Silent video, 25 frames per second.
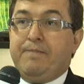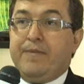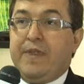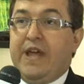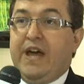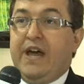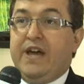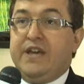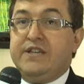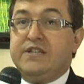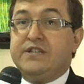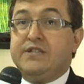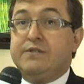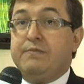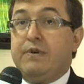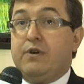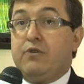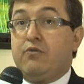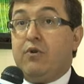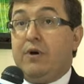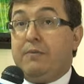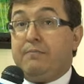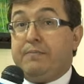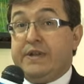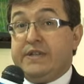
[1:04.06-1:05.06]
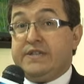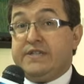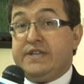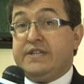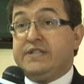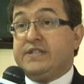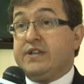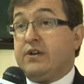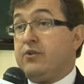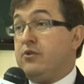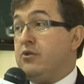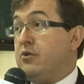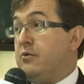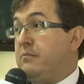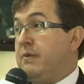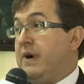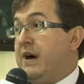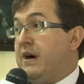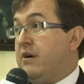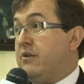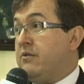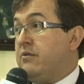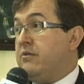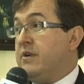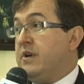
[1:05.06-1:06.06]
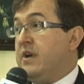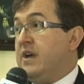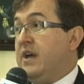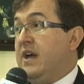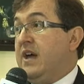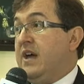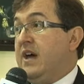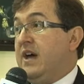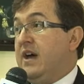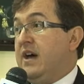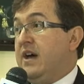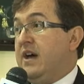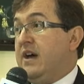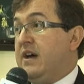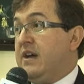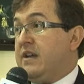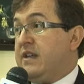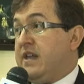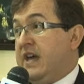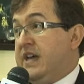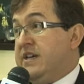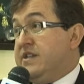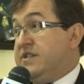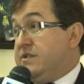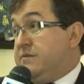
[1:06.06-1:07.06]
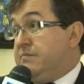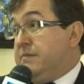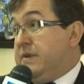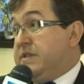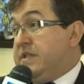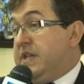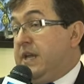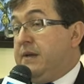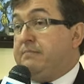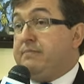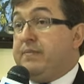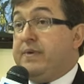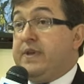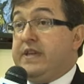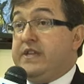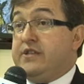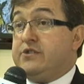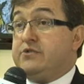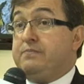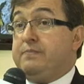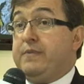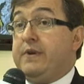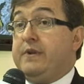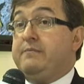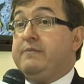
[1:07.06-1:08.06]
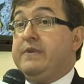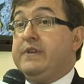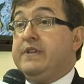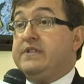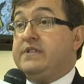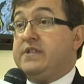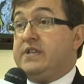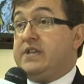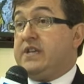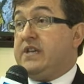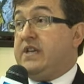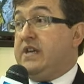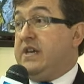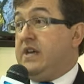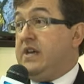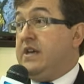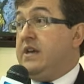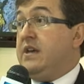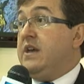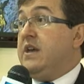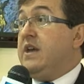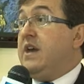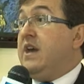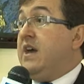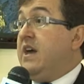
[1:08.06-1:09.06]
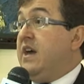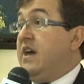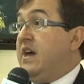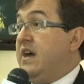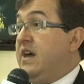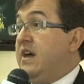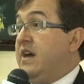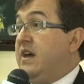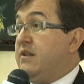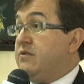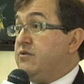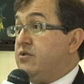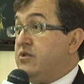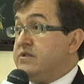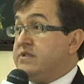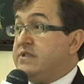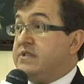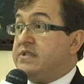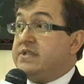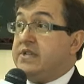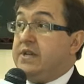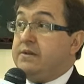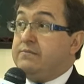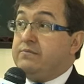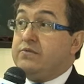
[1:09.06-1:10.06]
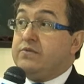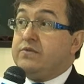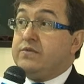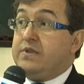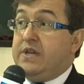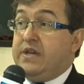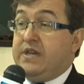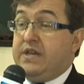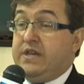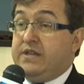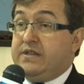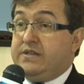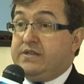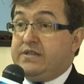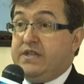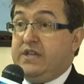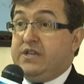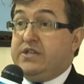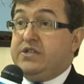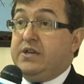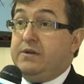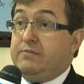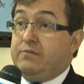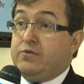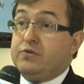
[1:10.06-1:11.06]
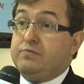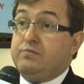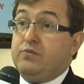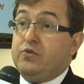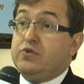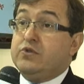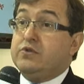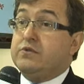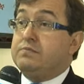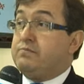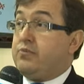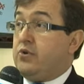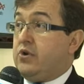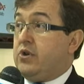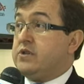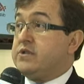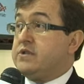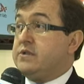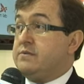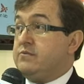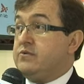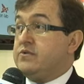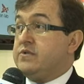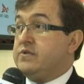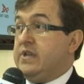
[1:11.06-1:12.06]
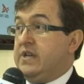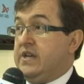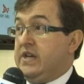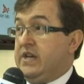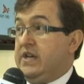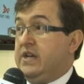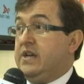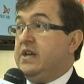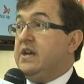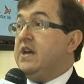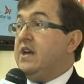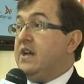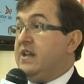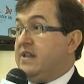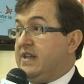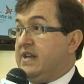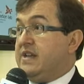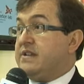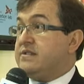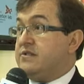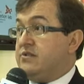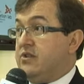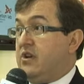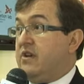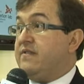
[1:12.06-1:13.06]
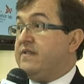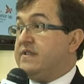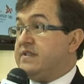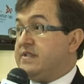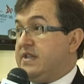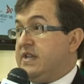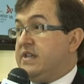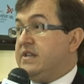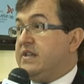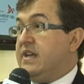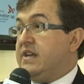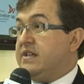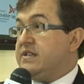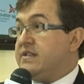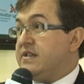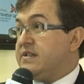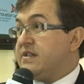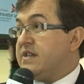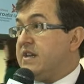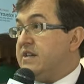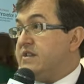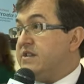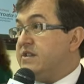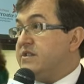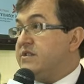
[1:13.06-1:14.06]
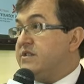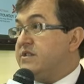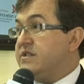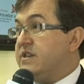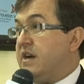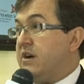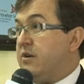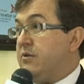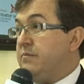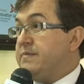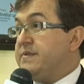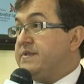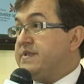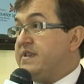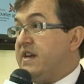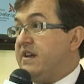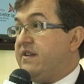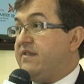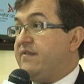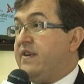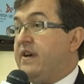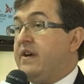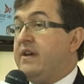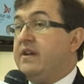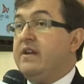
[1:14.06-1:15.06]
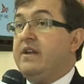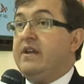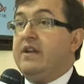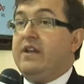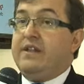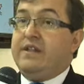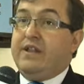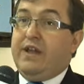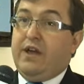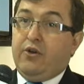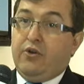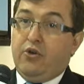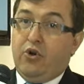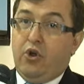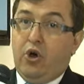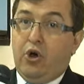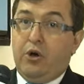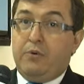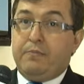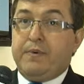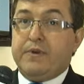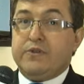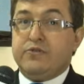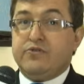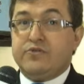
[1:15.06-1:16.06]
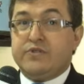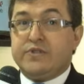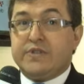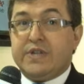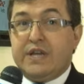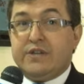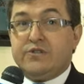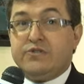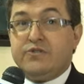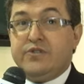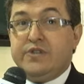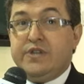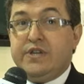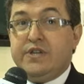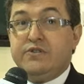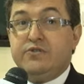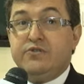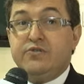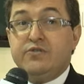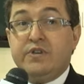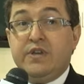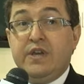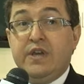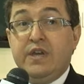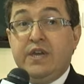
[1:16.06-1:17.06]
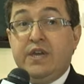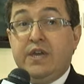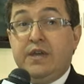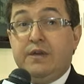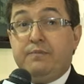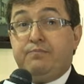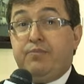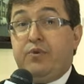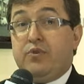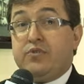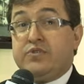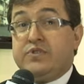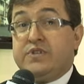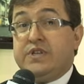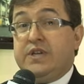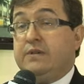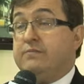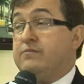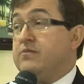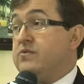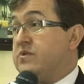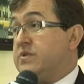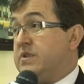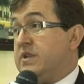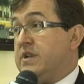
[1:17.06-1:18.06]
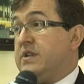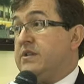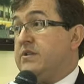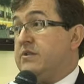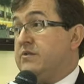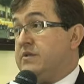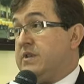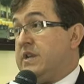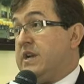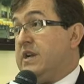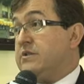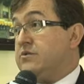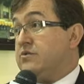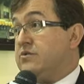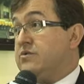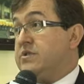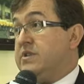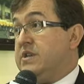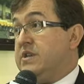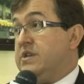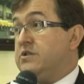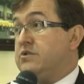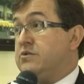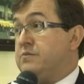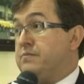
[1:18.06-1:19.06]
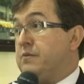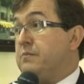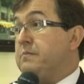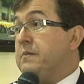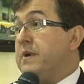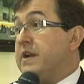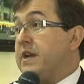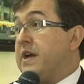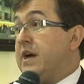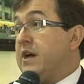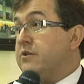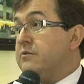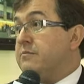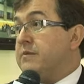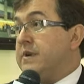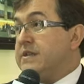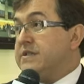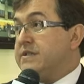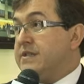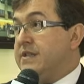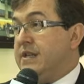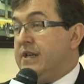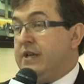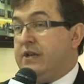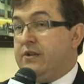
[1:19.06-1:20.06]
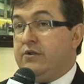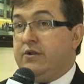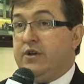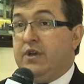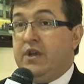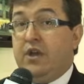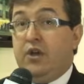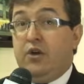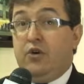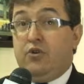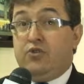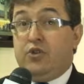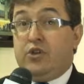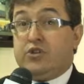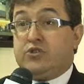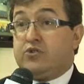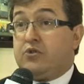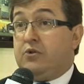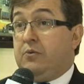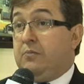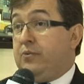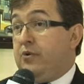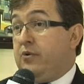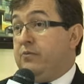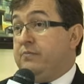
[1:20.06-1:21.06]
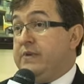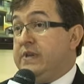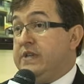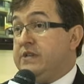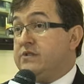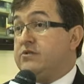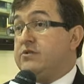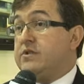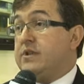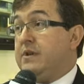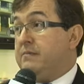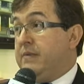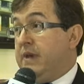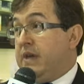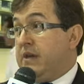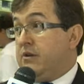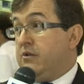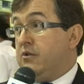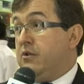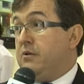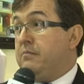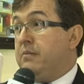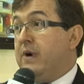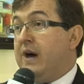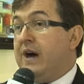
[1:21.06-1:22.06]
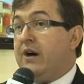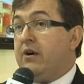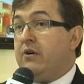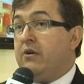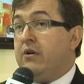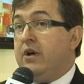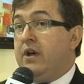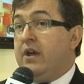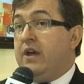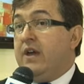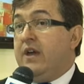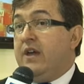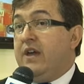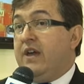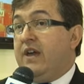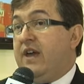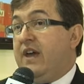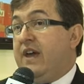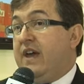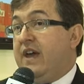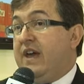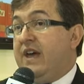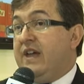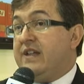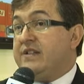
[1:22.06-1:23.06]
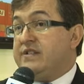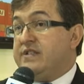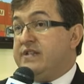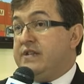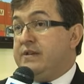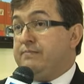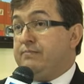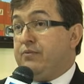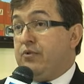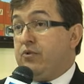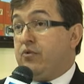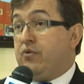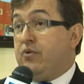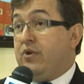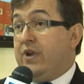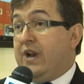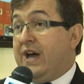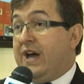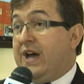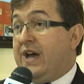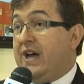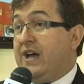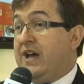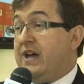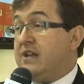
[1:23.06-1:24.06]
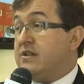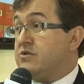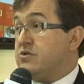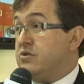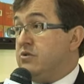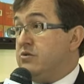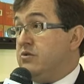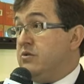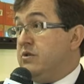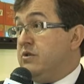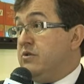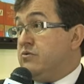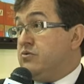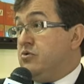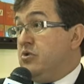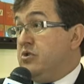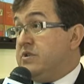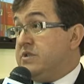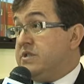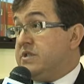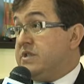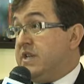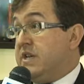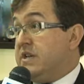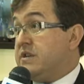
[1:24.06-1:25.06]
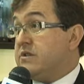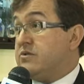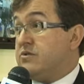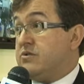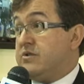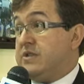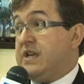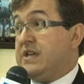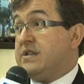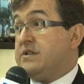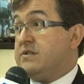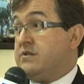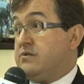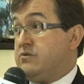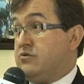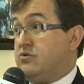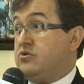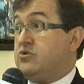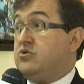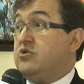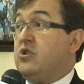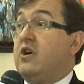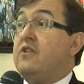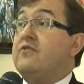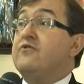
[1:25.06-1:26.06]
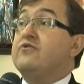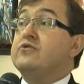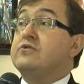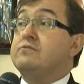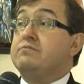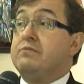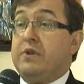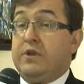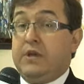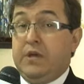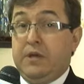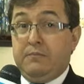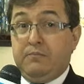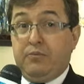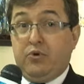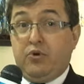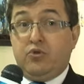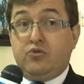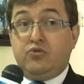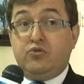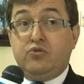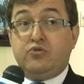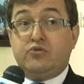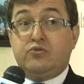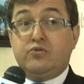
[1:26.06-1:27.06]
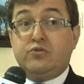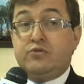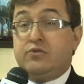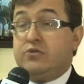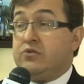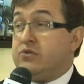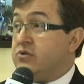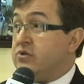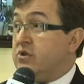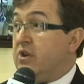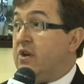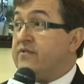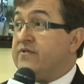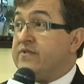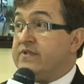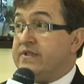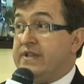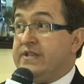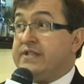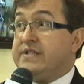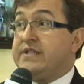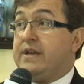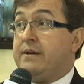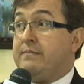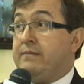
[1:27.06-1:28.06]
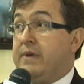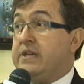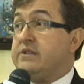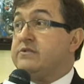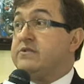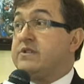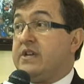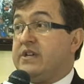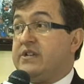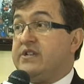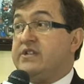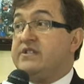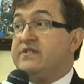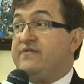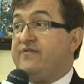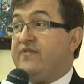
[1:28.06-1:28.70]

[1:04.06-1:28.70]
a Istman, com a presença global ah, que a Istman tem, isso permite que eh, nós estemos, eh, estejamos muito próximos da, das novas tendências que a gente já observa na Europa, nos Estados Unidos e possamos tra traduzir isso para o mercado brasileiro. O nosso compromisso também global é de procurar eh, dois terços das, dos novos produtos, dos novos lançamentos que a gente